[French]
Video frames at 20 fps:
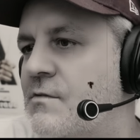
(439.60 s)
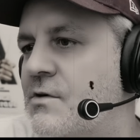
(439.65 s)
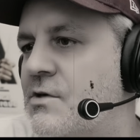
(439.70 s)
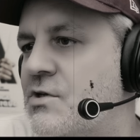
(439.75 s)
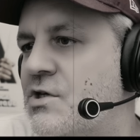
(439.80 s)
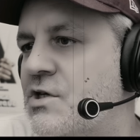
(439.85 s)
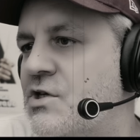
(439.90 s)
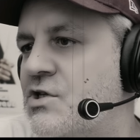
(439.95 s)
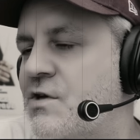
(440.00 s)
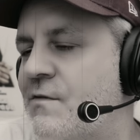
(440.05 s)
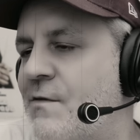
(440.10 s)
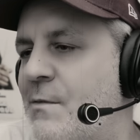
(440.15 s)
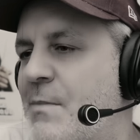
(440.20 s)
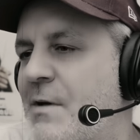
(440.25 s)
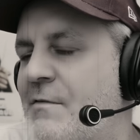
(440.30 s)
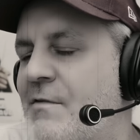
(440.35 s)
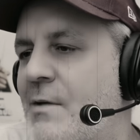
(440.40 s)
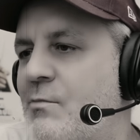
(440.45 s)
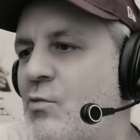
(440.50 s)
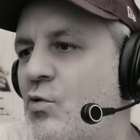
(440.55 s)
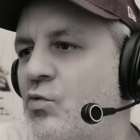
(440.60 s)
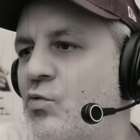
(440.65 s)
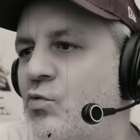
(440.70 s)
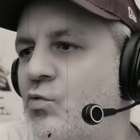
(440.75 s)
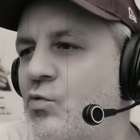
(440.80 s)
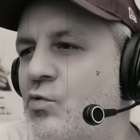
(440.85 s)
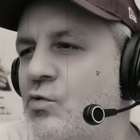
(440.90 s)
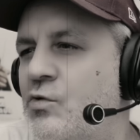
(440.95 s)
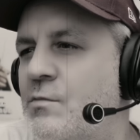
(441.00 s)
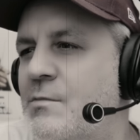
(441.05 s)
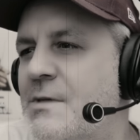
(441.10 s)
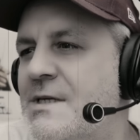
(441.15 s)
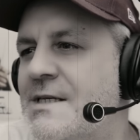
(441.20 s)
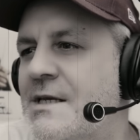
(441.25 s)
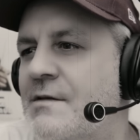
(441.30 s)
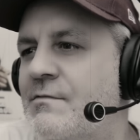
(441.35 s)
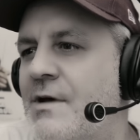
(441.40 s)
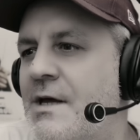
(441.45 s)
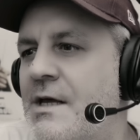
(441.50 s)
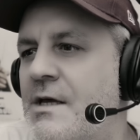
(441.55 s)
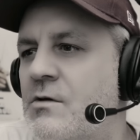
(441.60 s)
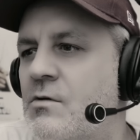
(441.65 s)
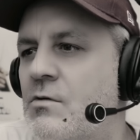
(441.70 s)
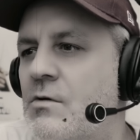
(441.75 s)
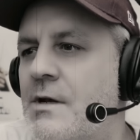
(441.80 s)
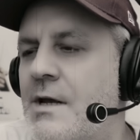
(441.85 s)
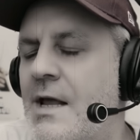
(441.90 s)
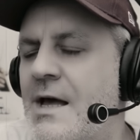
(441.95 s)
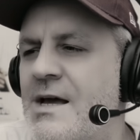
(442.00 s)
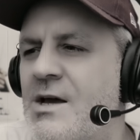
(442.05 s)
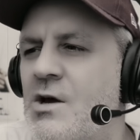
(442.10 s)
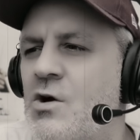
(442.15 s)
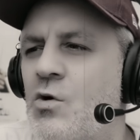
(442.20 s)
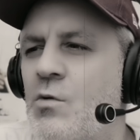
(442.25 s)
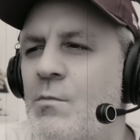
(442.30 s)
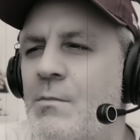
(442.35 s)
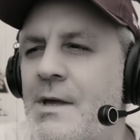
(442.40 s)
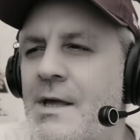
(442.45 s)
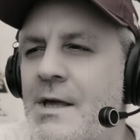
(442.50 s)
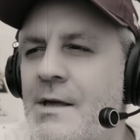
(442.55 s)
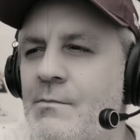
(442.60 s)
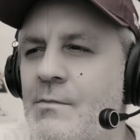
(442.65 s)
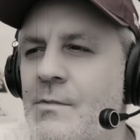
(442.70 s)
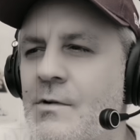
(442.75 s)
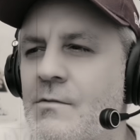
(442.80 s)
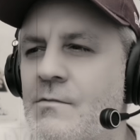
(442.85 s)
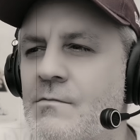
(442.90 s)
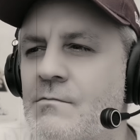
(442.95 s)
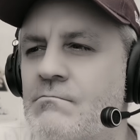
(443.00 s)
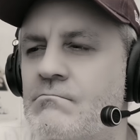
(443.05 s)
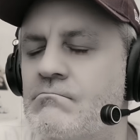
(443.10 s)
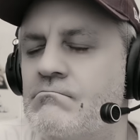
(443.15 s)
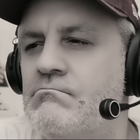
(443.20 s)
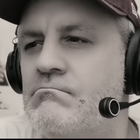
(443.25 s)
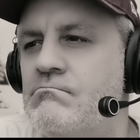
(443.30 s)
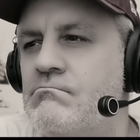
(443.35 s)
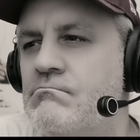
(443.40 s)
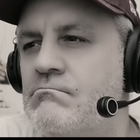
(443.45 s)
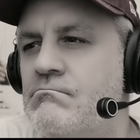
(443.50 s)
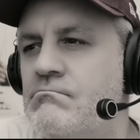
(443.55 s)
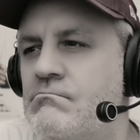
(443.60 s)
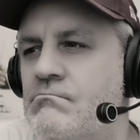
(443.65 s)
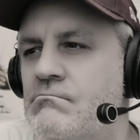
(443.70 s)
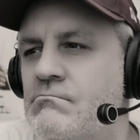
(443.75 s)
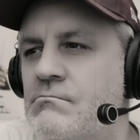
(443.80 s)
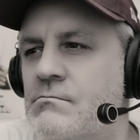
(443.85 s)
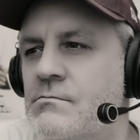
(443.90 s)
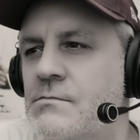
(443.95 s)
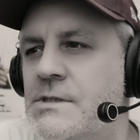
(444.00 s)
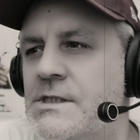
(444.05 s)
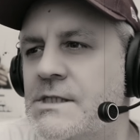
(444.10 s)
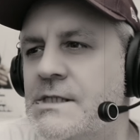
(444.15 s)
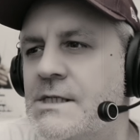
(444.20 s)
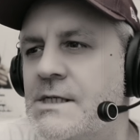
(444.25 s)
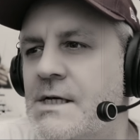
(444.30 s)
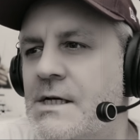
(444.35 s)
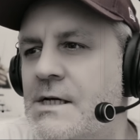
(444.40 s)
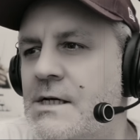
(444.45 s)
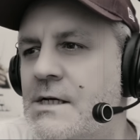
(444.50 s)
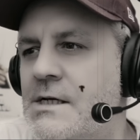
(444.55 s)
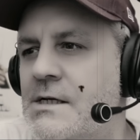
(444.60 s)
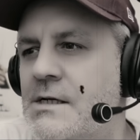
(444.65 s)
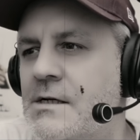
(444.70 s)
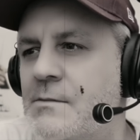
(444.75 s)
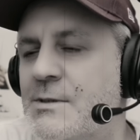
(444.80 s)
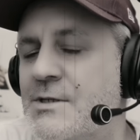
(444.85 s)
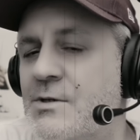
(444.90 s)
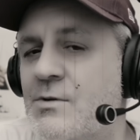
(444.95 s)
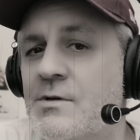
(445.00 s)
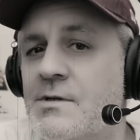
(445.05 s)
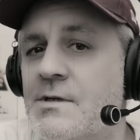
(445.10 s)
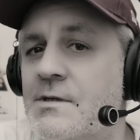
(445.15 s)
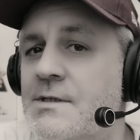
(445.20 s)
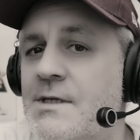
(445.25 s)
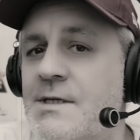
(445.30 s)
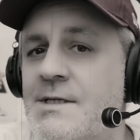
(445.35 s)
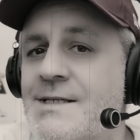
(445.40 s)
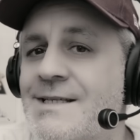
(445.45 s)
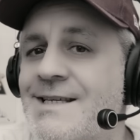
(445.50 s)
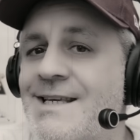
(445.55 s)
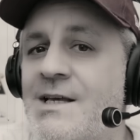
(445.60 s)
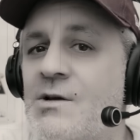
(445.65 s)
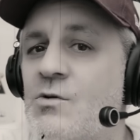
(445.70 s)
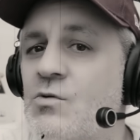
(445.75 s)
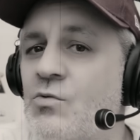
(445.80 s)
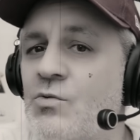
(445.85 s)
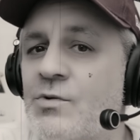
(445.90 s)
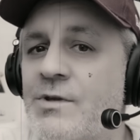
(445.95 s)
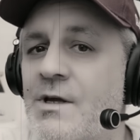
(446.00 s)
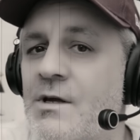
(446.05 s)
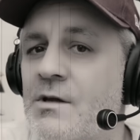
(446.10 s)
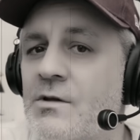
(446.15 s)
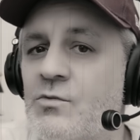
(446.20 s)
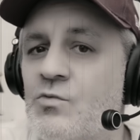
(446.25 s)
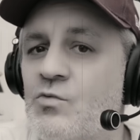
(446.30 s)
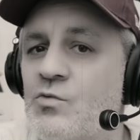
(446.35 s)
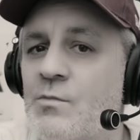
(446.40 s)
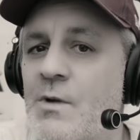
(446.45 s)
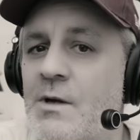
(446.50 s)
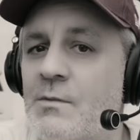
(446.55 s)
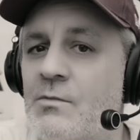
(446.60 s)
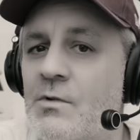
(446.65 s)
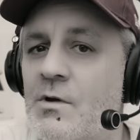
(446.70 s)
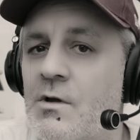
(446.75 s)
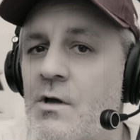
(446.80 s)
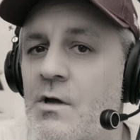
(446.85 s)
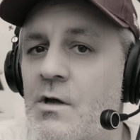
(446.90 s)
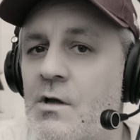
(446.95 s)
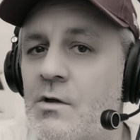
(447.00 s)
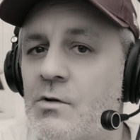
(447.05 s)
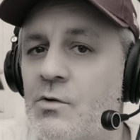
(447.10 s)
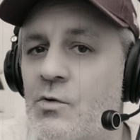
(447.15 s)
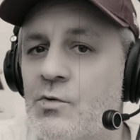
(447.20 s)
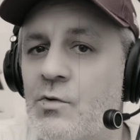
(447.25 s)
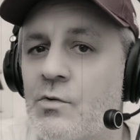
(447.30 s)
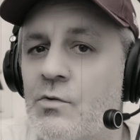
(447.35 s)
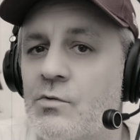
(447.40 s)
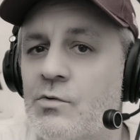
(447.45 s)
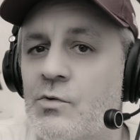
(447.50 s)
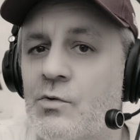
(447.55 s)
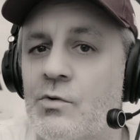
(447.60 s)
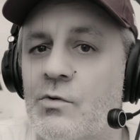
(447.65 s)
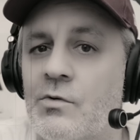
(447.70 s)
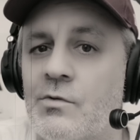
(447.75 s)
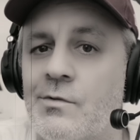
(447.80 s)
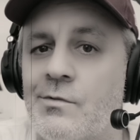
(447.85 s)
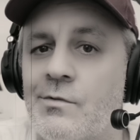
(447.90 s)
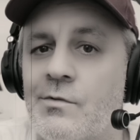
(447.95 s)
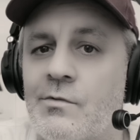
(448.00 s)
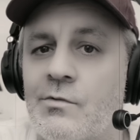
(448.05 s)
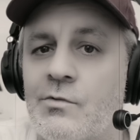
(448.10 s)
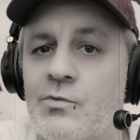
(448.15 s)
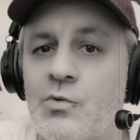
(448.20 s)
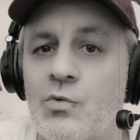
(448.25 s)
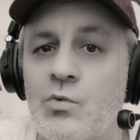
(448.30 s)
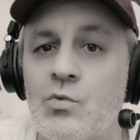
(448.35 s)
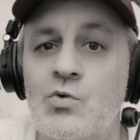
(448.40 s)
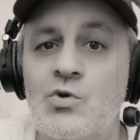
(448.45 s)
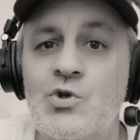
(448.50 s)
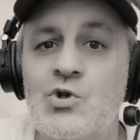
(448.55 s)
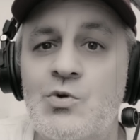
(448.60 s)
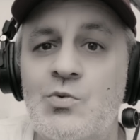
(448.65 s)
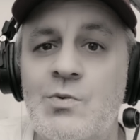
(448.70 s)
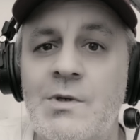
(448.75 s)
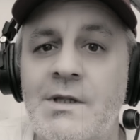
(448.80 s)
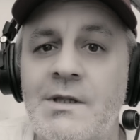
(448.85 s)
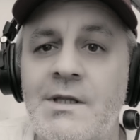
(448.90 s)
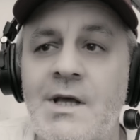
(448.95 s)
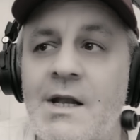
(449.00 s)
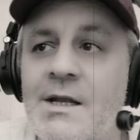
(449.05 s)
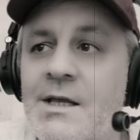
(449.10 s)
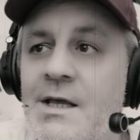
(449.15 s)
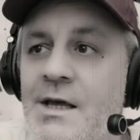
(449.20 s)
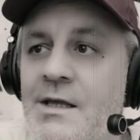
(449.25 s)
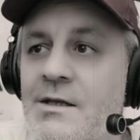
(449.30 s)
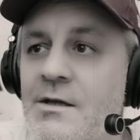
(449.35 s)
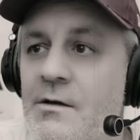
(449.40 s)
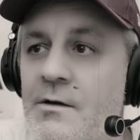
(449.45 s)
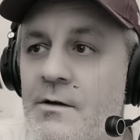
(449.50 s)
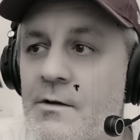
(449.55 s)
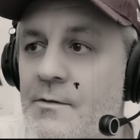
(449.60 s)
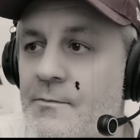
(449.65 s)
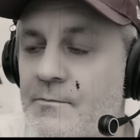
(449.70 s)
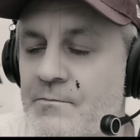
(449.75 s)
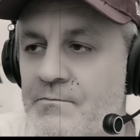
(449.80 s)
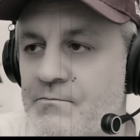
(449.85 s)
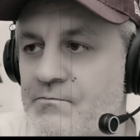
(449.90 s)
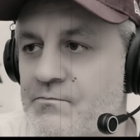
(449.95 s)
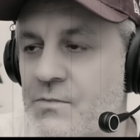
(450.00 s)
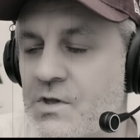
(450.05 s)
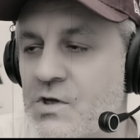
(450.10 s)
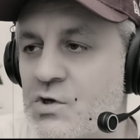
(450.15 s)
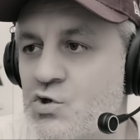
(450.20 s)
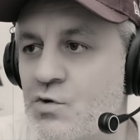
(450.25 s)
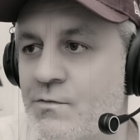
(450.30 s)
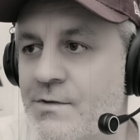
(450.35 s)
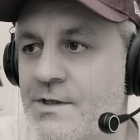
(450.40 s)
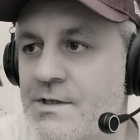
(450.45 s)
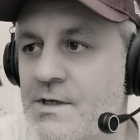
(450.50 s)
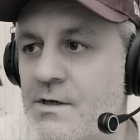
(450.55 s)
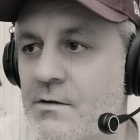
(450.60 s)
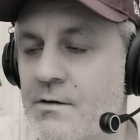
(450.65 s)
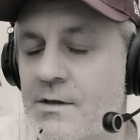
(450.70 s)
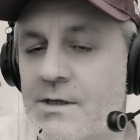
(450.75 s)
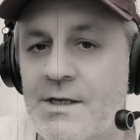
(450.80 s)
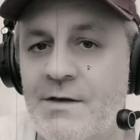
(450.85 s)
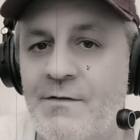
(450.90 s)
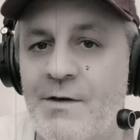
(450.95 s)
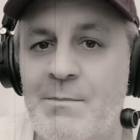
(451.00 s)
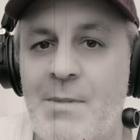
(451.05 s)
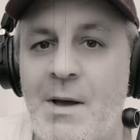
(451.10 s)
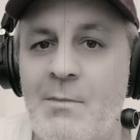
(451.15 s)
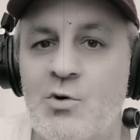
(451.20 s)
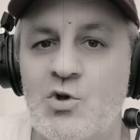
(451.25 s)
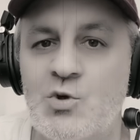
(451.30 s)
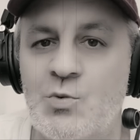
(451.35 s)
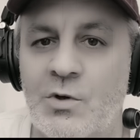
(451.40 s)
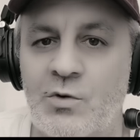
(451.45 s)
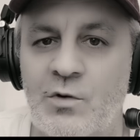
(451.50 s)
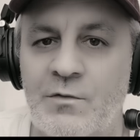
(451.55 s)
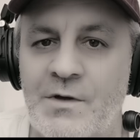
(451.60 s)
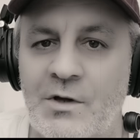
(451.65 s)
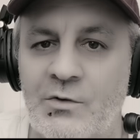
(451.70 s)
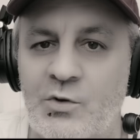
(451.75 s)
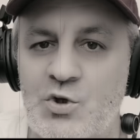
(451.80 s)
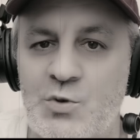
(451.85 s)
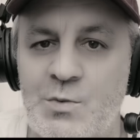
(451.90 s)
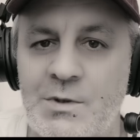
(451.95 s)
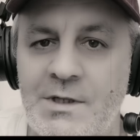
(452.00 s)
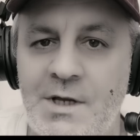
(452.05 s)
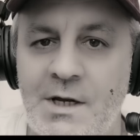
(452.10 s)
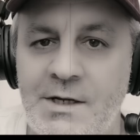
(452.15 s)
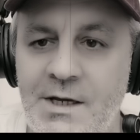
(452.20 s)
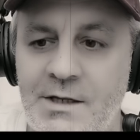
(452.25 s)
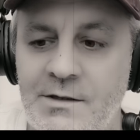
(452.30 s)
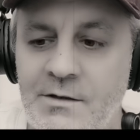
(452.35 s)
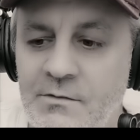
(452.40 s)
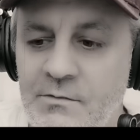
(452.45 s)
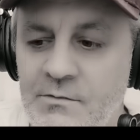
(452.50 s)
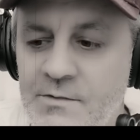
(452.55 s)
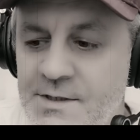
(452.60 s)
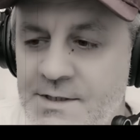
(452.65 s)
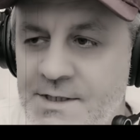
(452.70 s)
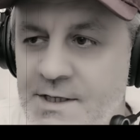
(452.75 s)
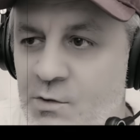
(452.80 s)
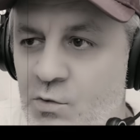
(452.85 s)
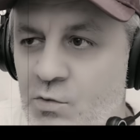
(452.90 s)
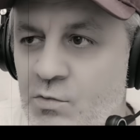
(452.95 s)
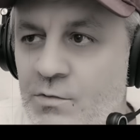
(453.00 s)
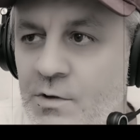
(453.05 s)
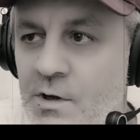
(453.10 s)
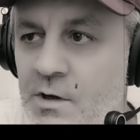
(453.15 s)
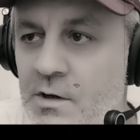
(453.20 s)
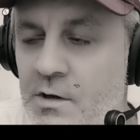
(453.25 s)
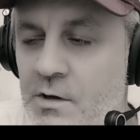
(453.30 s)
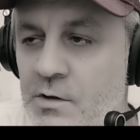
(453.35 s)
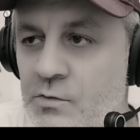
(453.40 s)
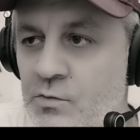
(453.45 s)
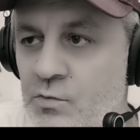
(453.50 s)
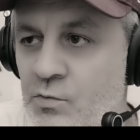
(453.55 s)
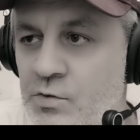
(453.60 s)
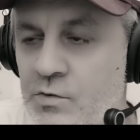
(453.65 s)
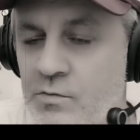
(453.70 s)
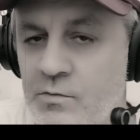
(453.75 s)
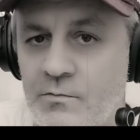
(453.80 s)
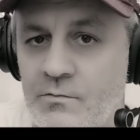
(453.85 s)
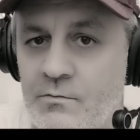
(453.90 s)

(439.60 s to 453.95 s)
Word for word: j'avais pas vraiment de doute, mais c'est vrai que là, quand même, hmm, il y a, parce que c'est ce qui compte hein, tout de même dans une suite d'aliens j'ai envie de dire, il n'y avait pas besoin de faire de suite d'Alien, zéro. Donc,